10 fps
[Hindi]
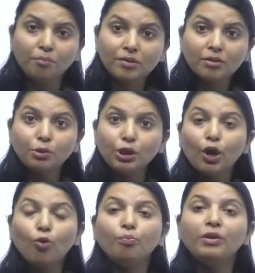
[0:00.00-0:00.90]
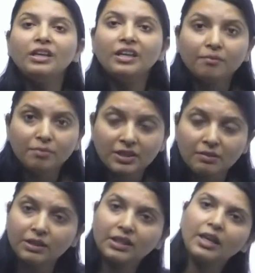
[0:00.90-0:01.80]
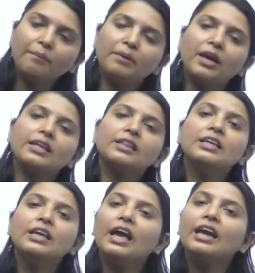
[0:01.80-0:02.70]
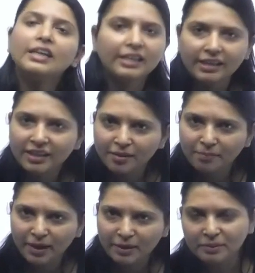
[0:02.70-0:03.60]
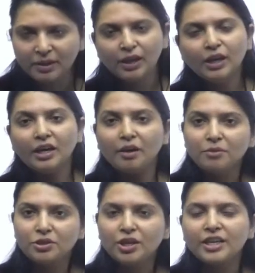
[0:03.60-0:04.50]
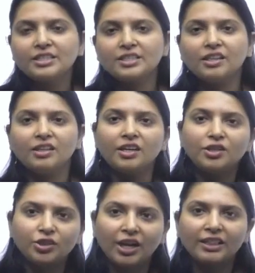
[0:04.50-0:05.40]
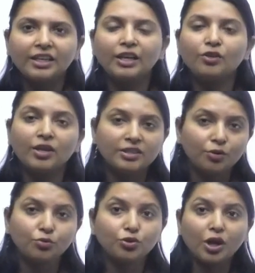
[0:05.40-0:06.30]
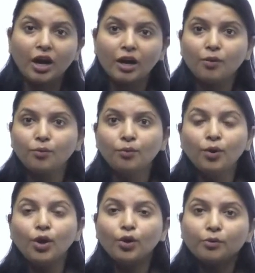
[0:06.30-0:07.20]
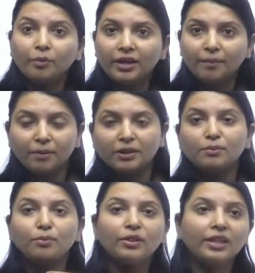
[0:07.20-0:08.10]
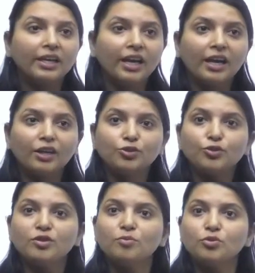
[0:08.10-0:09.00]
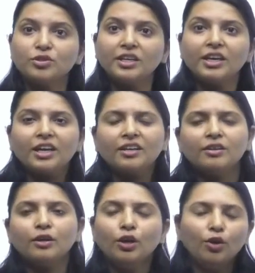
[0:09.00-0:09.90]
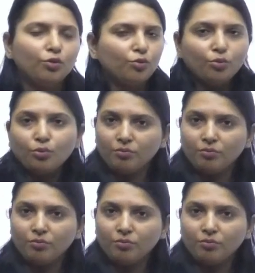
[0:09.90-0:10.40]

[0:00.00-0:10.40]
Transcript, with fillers: मतलब इनका ओपिनियन भी सेम इतना प्यार इतनी गहराई है इनके प्यार में हमेशा एक साथ कहीं जाते हैं तो ऐसा कुछ खाना हो तो भैया पति बोलते हैं यार आज तो समोसा ही खाना है तो